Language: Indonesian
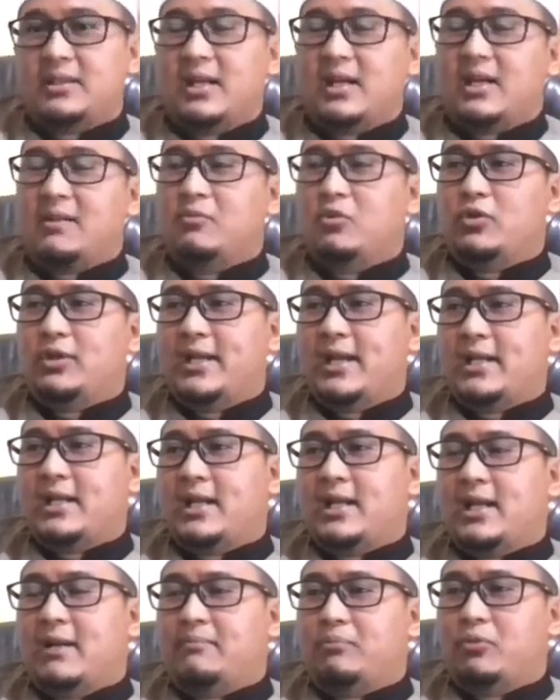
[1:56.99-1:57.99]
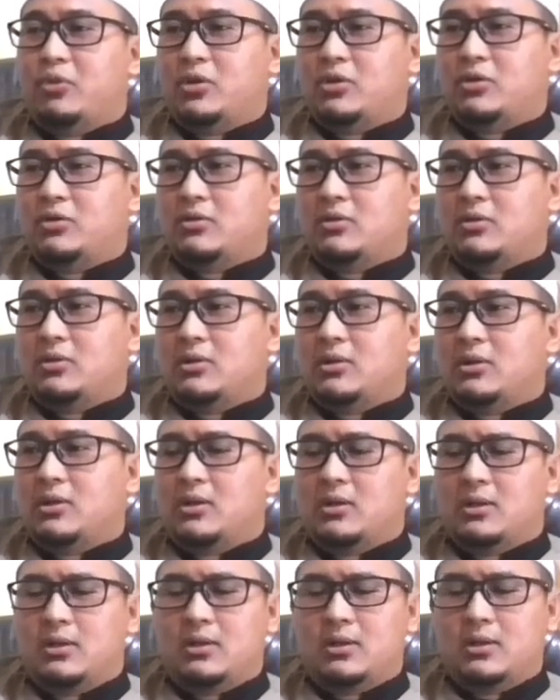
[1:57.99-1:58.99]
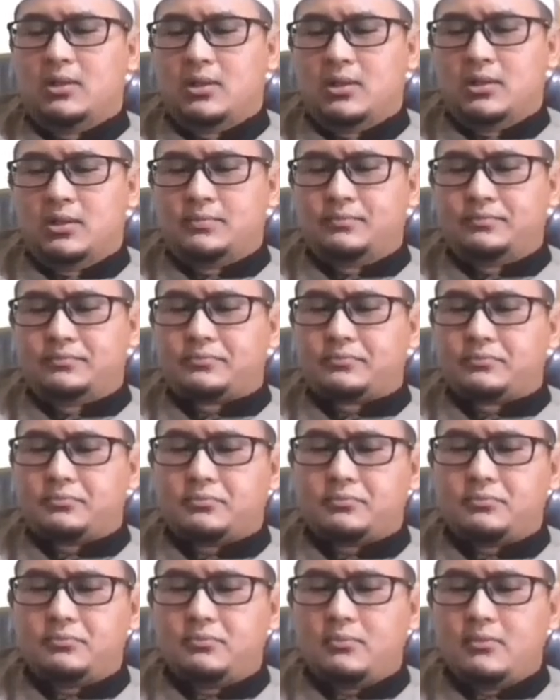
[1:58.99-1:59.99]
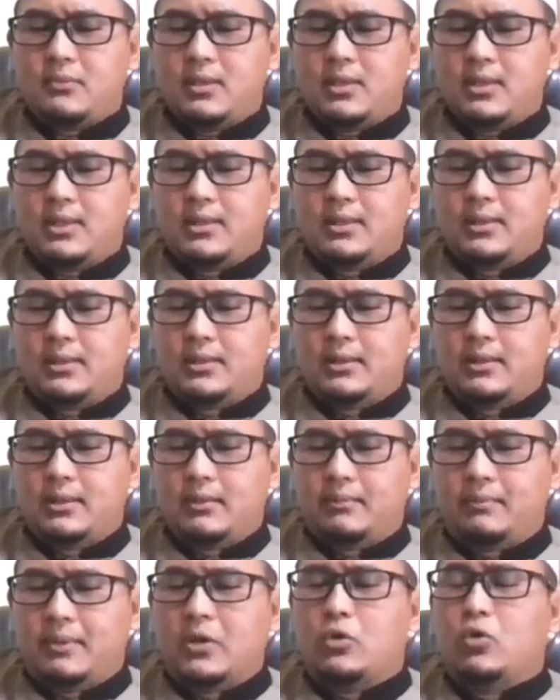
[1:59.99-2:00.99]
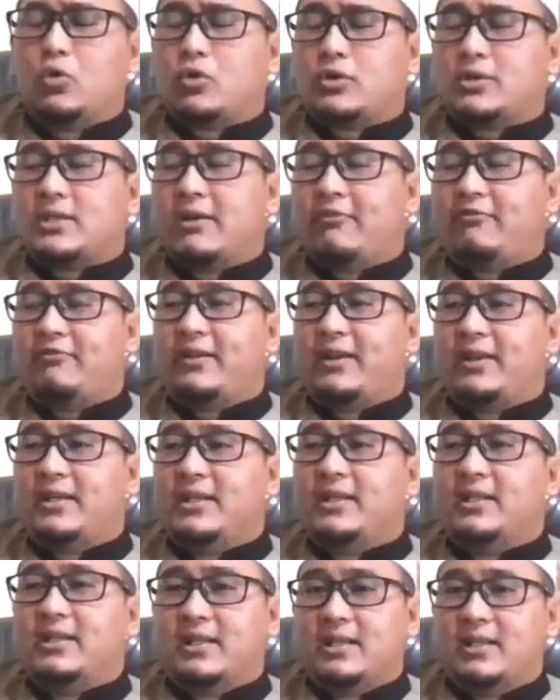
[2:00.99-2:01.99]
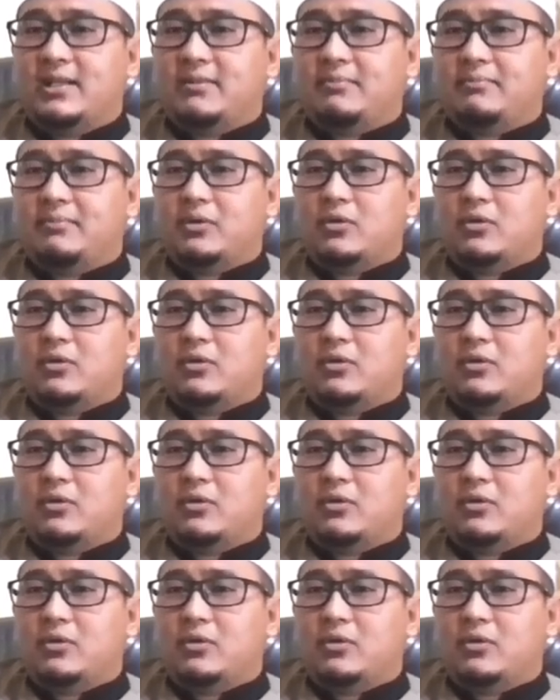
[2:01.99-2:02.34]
Nah, kemudian adapun eh, pengurus FPI ini,